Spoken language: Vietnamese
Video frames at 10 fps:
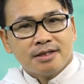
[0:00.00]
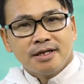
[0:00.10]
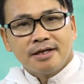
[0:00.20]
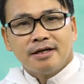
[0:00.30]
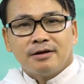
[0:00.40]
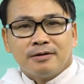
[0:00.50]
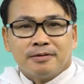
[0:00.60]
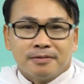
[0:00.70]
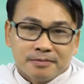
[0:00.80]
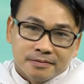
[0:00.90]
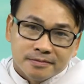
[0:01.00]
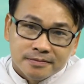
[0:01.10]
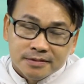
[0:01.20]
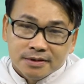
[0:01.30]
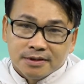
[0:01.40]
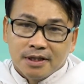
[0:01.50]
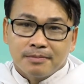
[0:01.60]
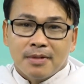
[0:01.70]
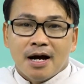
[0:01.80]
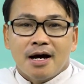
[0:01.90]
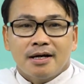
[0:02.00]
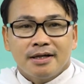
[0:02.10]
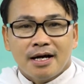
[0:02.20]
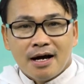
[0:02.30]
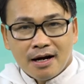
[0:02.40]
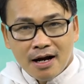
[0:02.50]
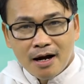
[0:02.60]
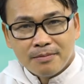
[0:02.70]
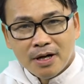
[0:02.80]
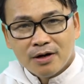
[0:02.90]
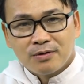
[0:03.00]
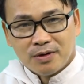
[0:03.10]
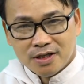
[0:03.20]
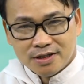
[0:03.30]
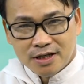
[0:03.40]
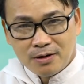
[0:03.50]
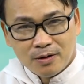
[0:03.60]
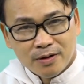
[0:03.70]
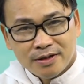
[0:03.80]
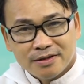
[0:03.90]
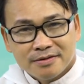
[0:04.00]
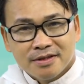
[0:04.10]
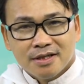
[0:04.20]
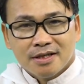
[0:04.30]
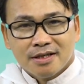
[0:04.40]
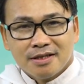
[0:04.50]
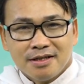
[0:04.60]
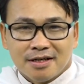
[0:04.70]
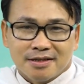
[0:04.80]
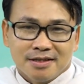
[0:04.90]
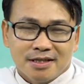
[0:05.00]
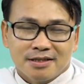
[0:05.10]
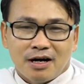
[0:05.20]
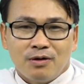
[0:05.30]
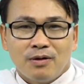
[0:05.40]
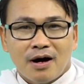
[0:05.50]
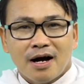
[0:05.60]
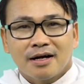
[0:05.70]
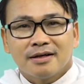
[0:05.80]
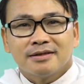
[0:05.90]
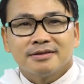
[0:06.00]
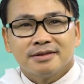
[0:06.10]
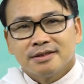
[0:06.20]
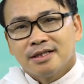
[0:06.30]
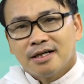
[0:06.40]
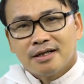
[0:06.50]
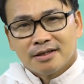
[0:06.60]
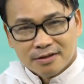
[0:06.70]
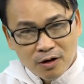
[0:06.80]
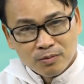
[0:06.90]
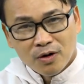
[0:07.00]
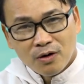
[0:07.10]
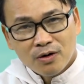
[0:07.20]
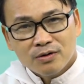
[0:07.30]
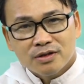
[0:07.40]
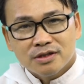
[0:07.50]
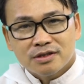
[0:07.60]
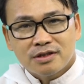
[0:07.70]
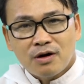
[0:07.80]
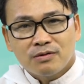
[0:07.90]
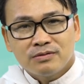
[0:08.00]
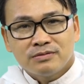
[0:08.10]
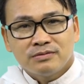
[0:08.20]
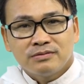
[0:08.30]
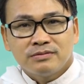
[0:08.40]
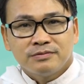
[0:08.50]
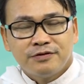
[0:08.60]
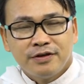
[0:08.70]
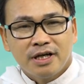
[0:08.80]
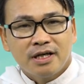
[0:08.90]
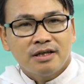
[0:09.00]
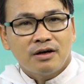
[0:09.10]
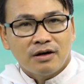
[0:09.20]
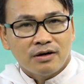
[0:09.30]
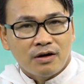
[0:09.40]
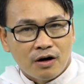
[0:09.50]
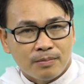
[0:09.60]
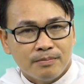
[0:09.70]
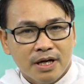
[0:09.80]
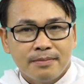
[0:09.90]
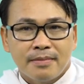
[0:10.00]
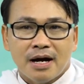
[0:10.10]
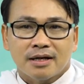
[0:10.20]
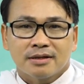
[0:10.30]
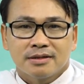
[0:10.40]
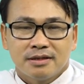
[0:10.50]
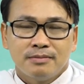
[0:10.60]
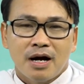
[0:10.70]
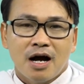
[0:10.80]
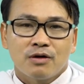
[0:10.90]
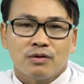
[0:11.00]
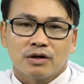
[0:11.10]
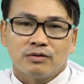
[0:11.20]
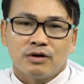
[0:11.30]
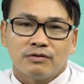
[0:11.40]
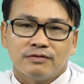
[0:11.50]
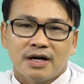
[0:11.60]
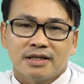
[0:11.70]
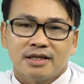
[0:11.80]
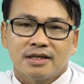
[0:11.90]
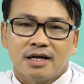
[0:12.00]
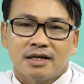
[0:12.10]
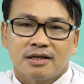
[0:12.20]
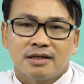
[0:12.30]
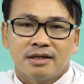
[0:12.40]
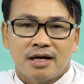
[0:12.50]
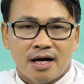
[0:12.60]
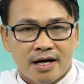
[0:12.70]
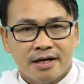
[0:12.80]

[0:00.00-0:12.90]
Tiếc hiệu Đức Maria là mẹ của giáo hội được Đức Giáo Hoàng công bố trong phiên họp bế mạc thứ ba của Công đồng Vatican II